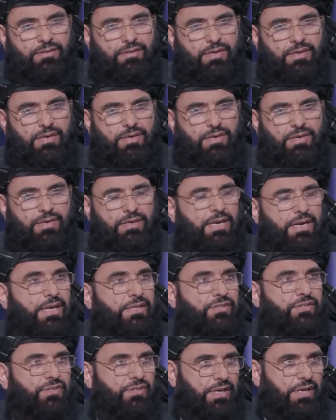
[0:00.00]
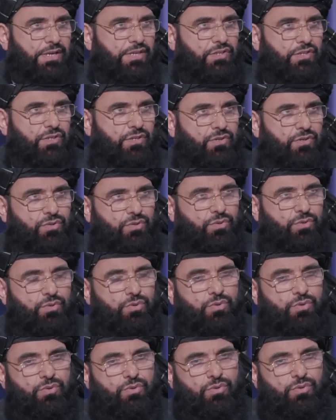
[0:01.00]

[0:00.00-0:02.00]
the last days أعتقد